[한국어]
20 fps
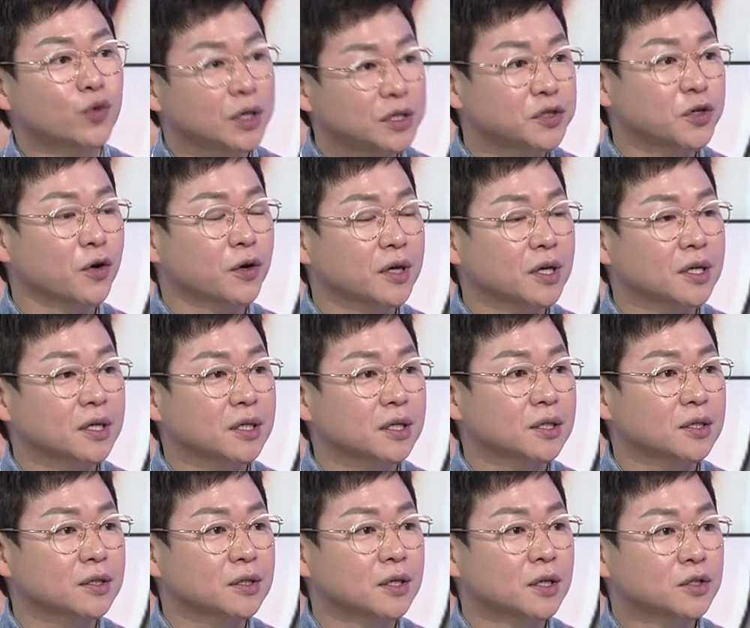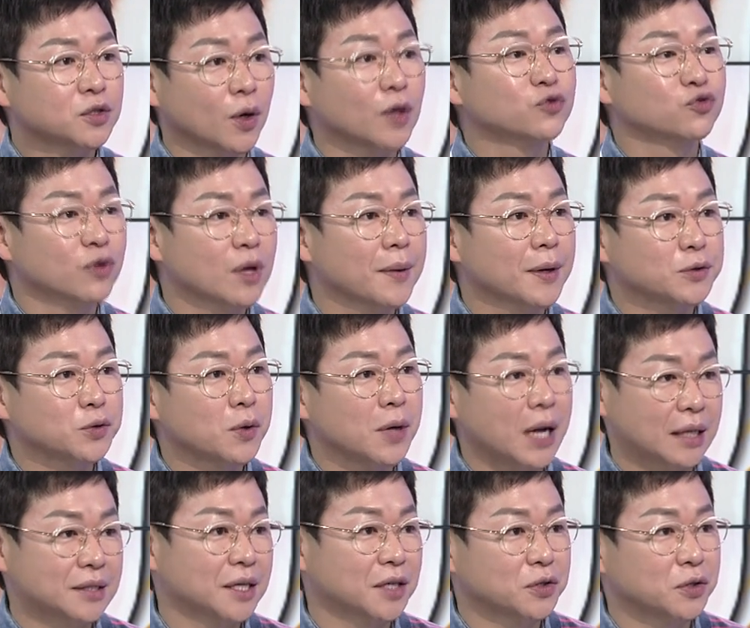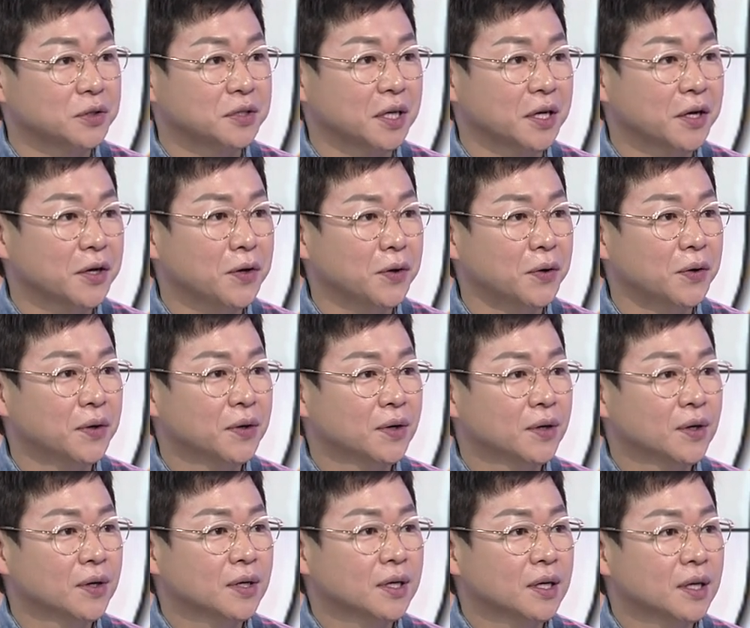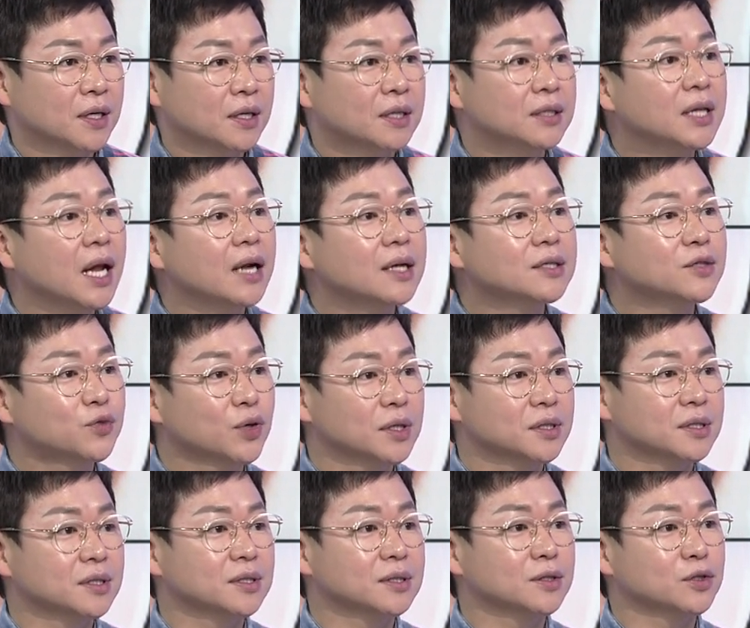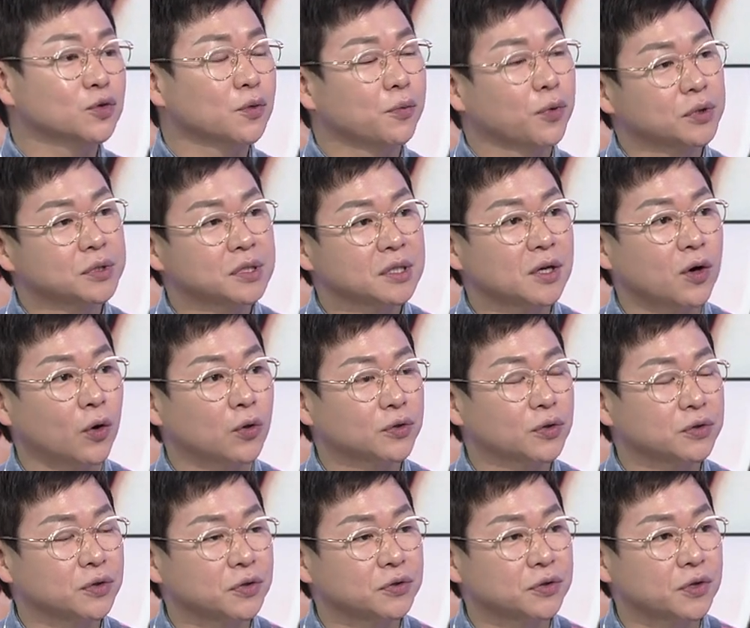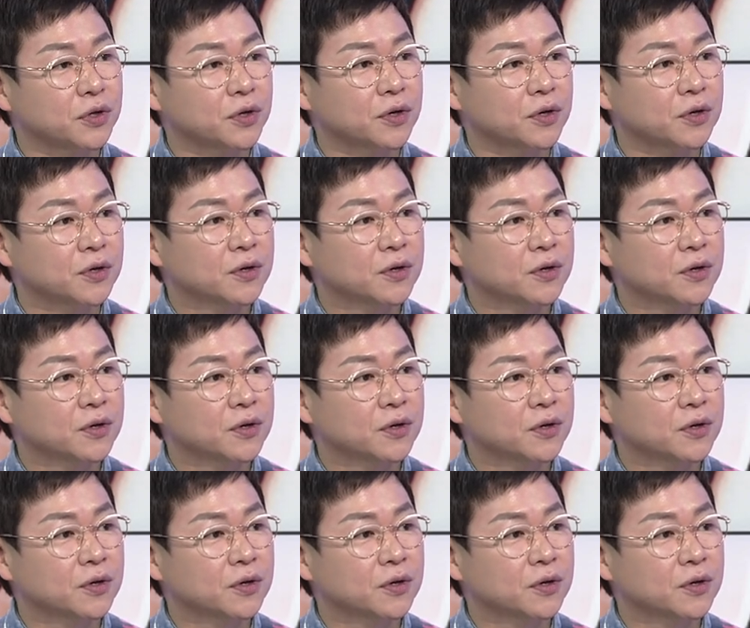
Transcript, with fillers: 은퇴식 경기를 저와 중계방송을 같이 하셨잖아요. 그렇습니다. 그날 은퇴식을 좀 보시니까 어떠셨어요?